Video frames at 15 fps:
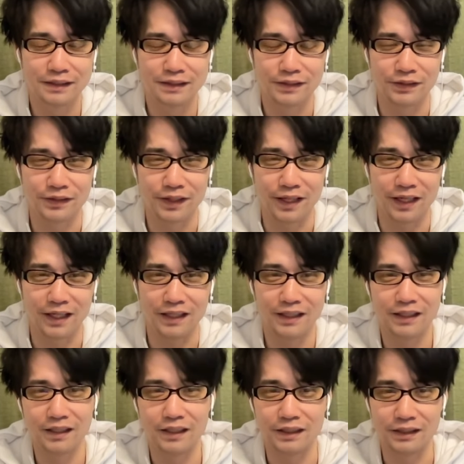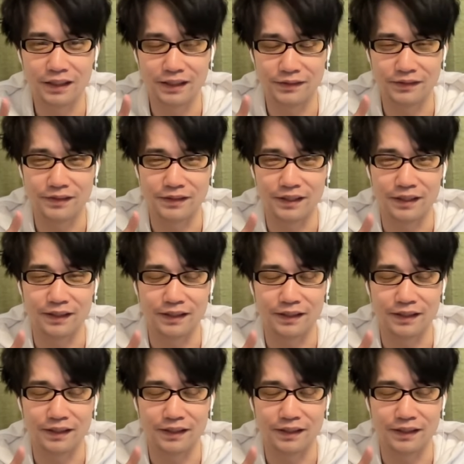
それでは、ラストですね。あ